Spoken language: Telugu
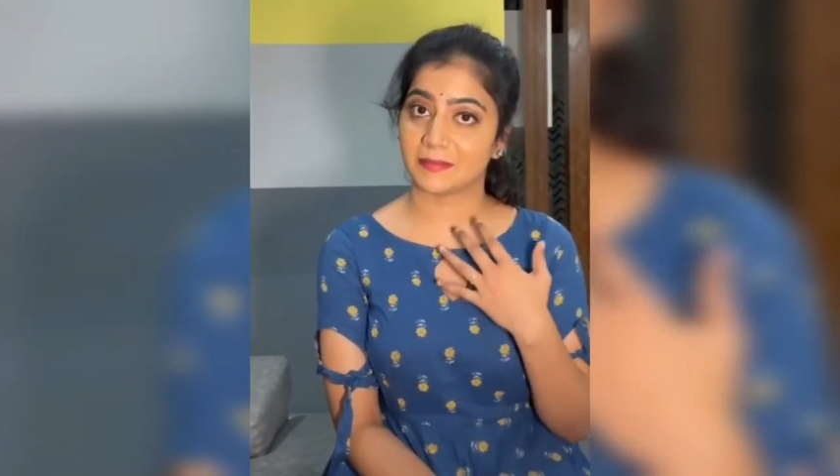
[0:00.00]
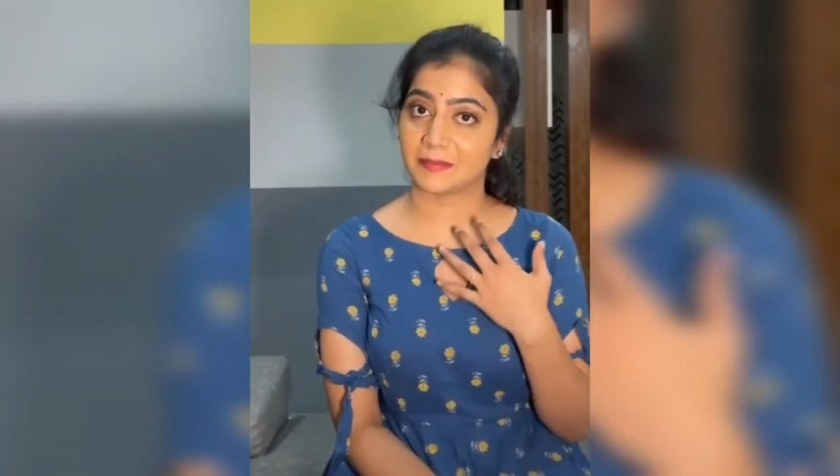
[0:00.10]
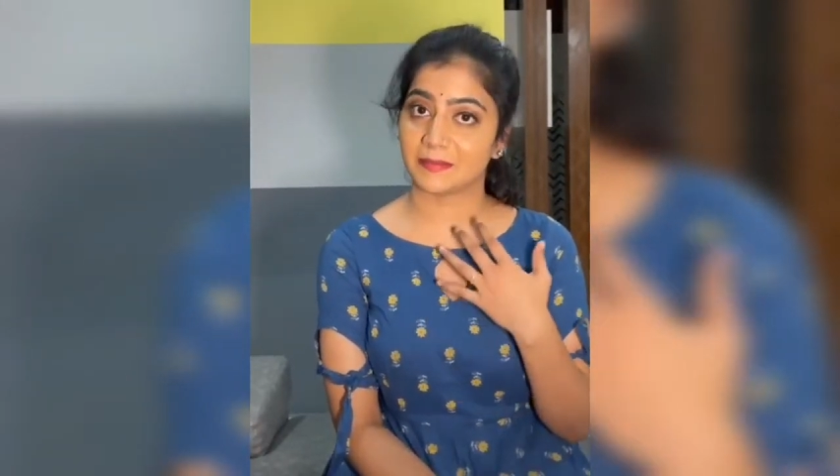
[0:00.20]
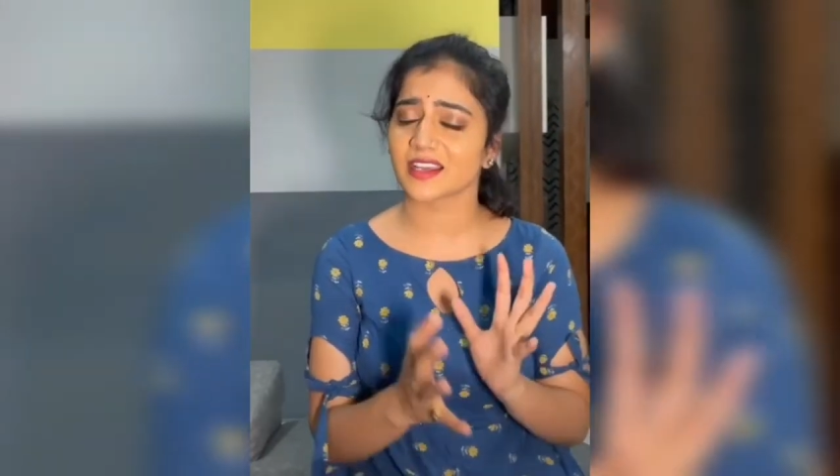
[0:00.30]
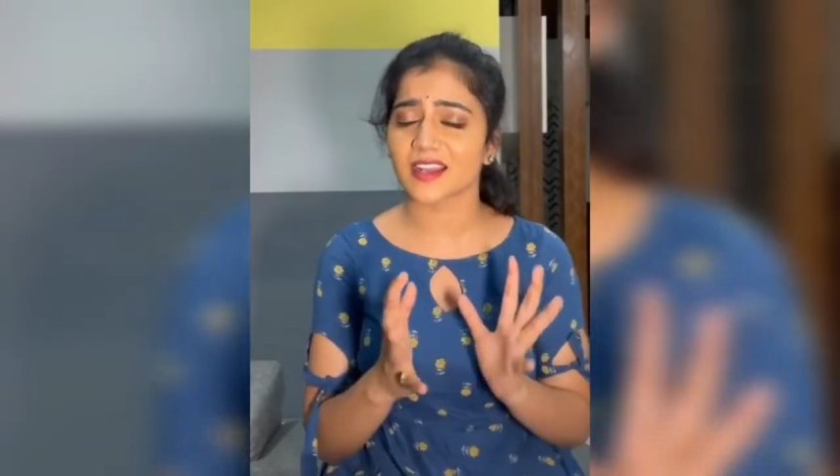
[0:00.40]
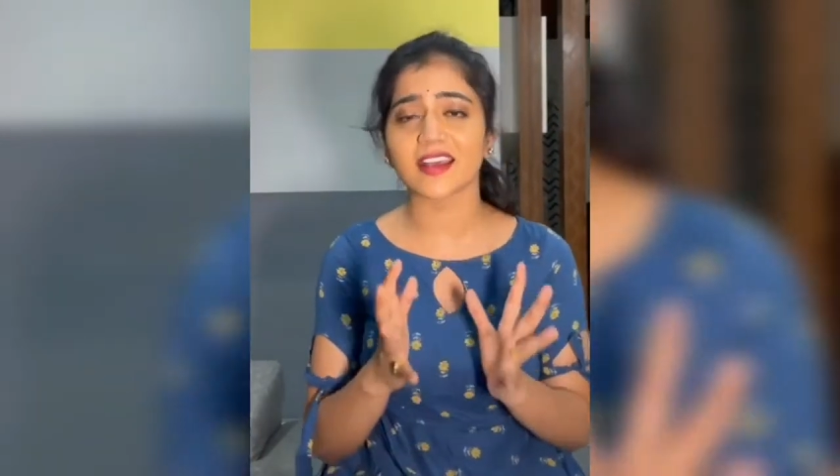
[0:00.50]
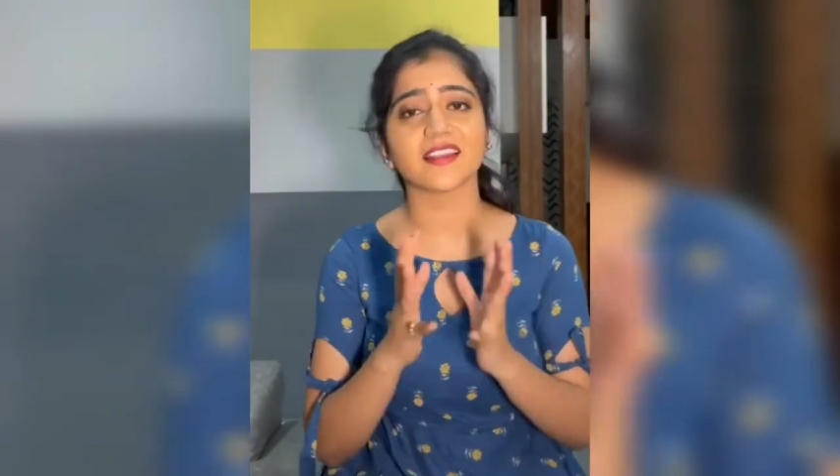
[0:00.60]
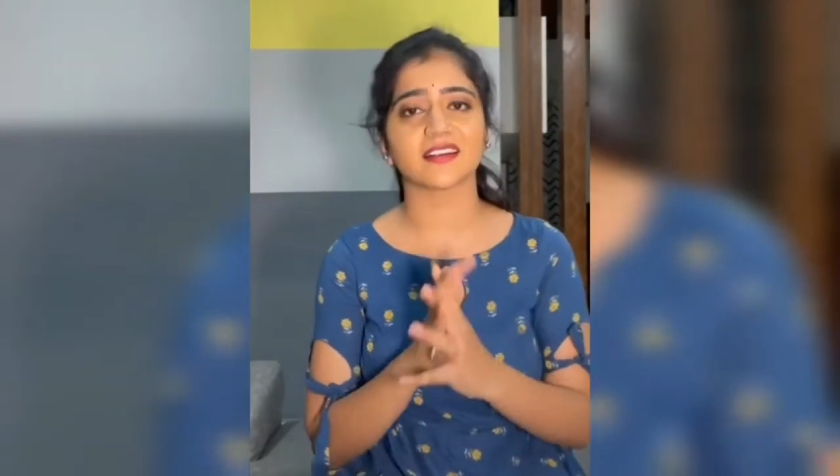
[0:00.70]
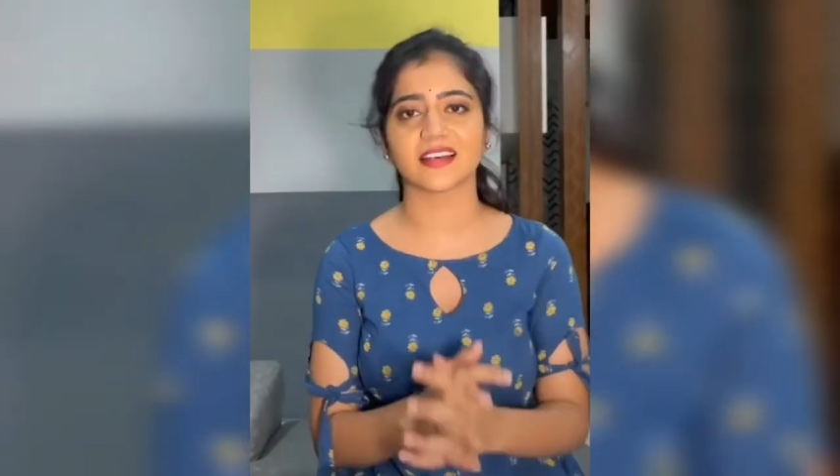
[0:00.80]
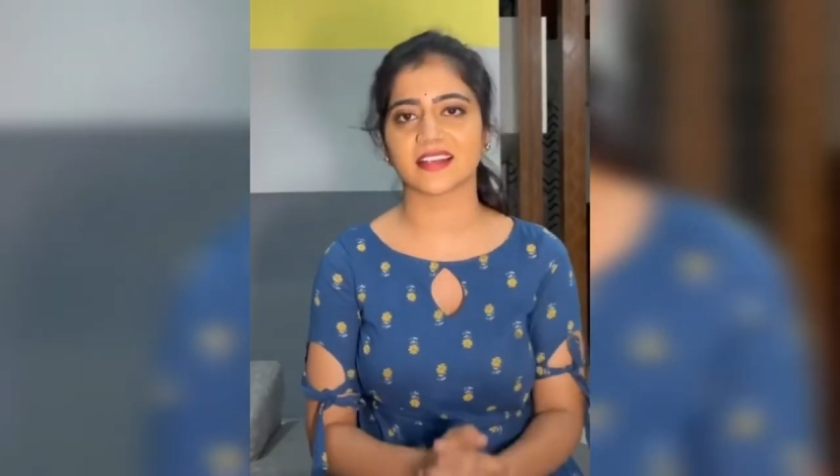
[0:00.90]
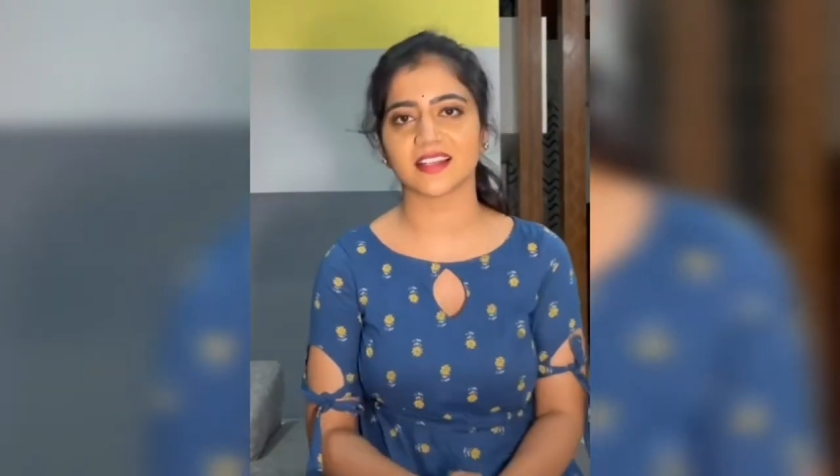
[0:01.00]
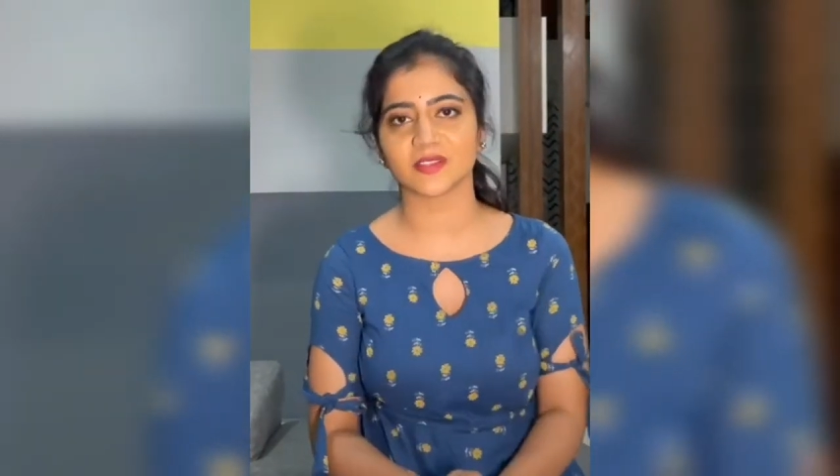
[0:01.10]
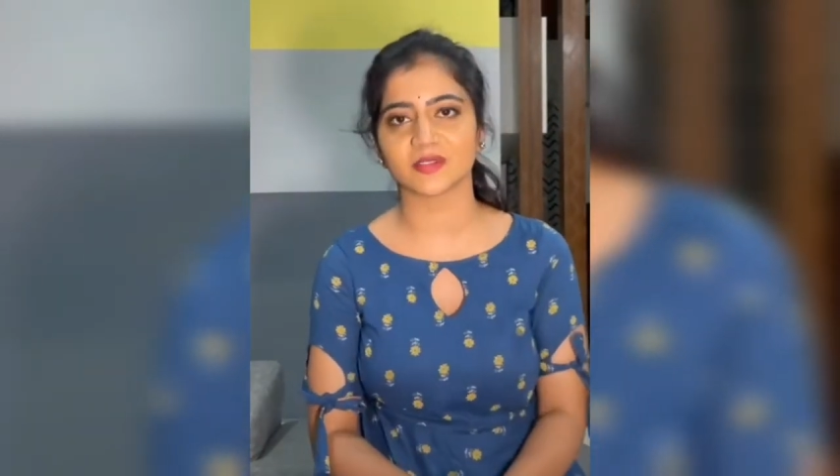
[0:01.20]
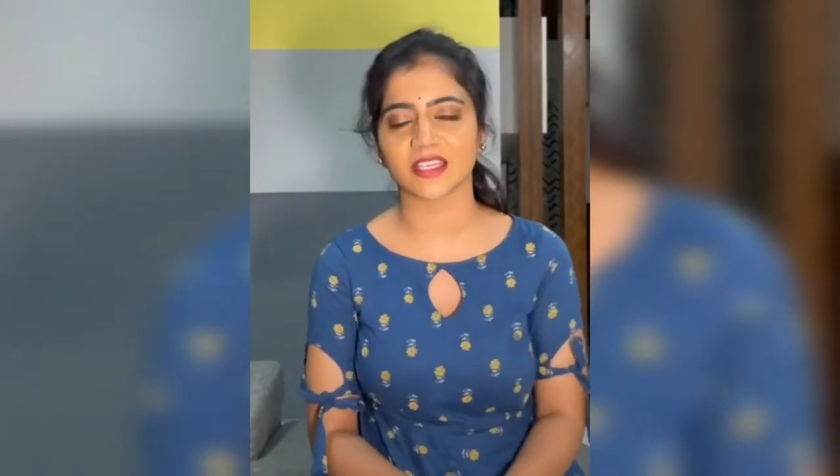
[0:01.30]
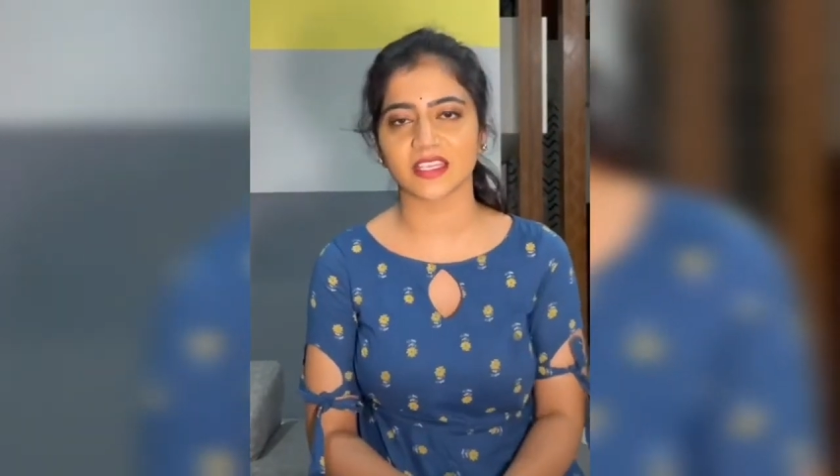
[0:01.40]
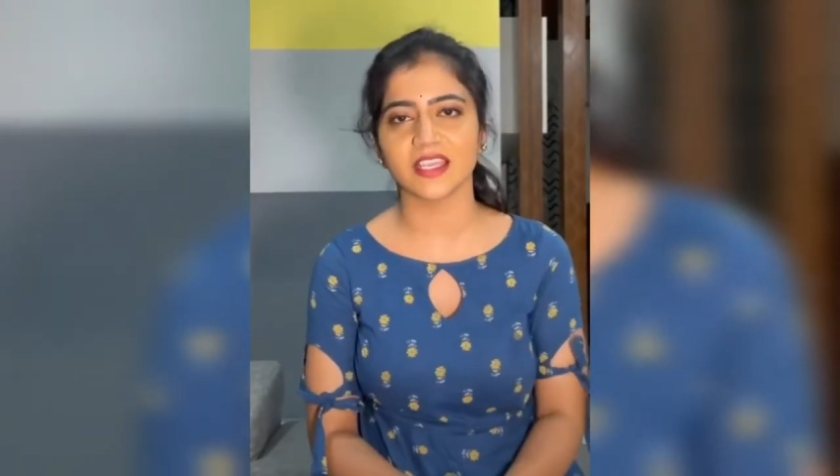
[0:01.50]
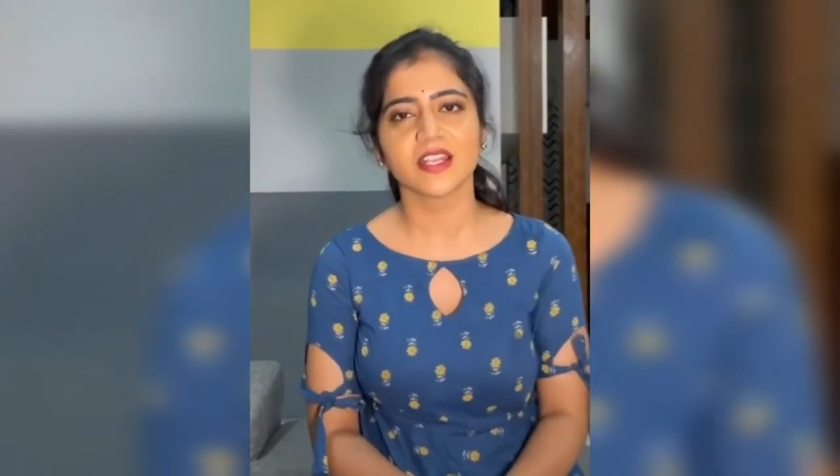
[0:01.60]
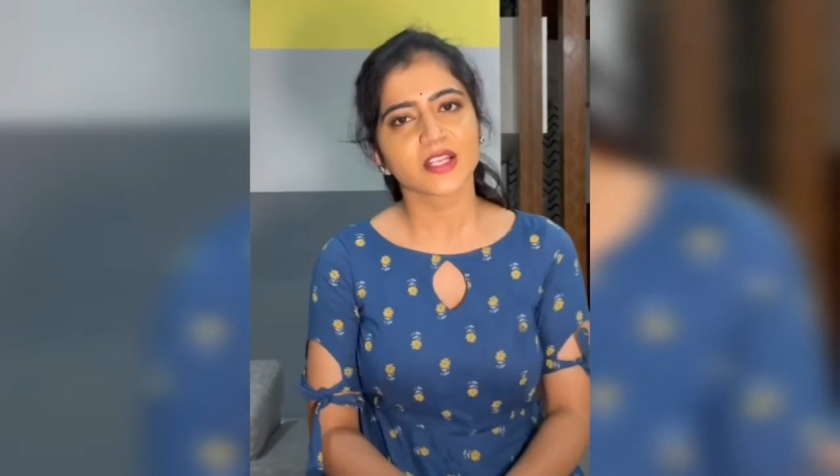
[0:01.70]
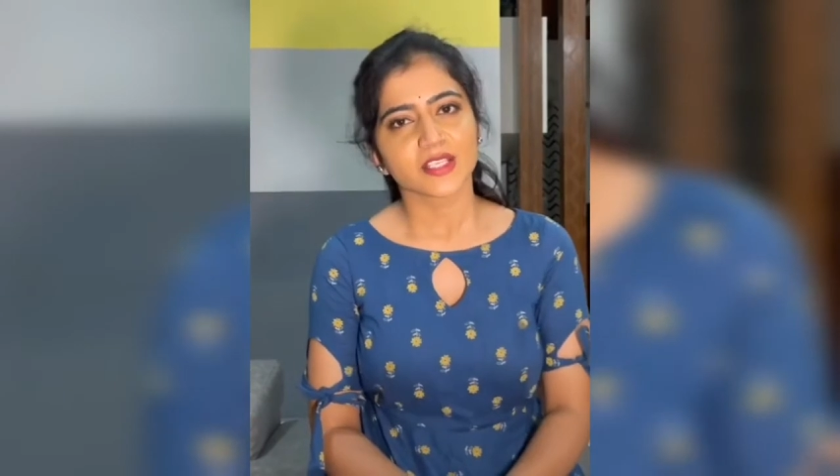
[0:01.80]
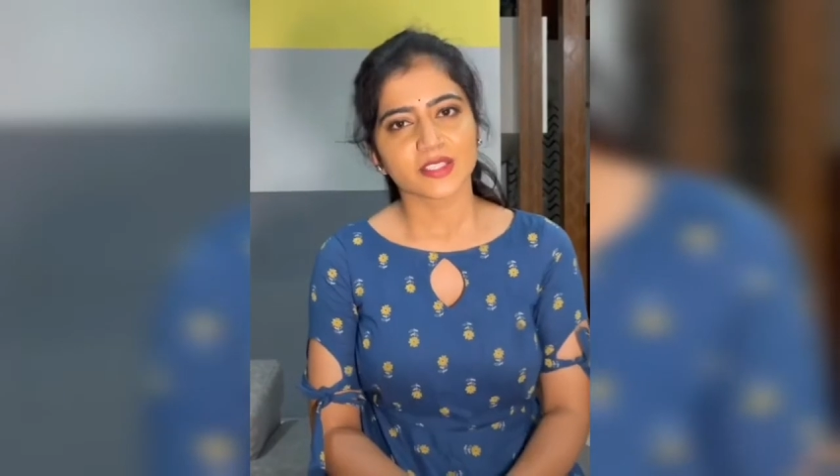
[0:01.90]
అది అమ్మచ్చు రకరకాల కారణాలు
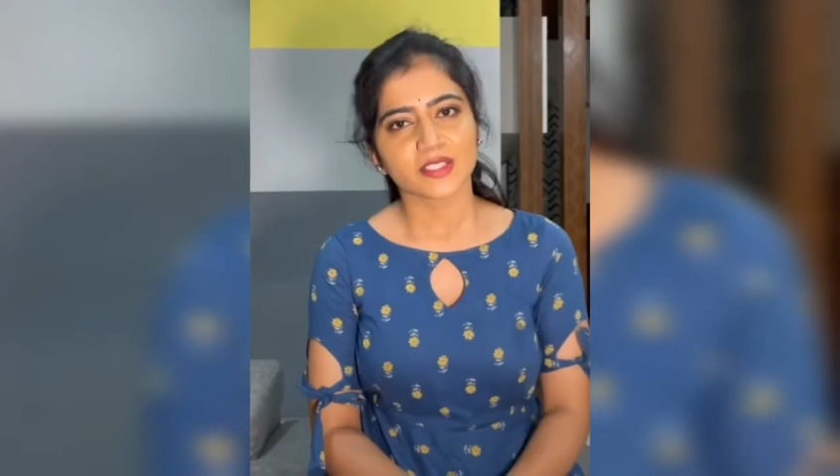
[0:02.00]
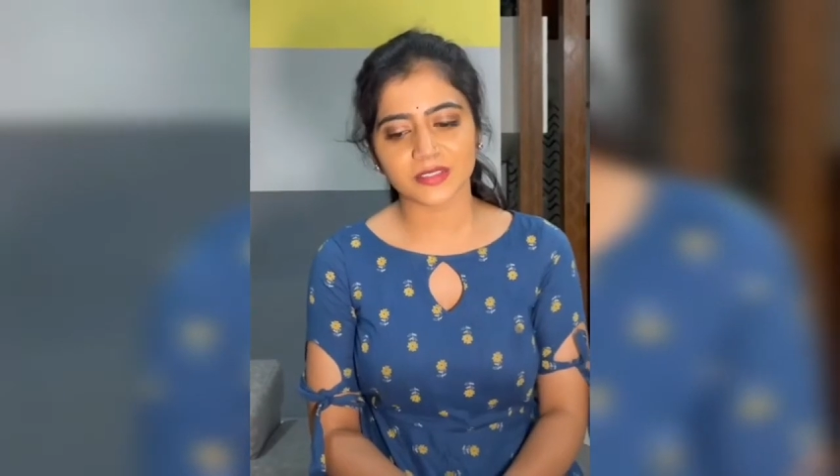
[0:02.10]
ఉన్నాయి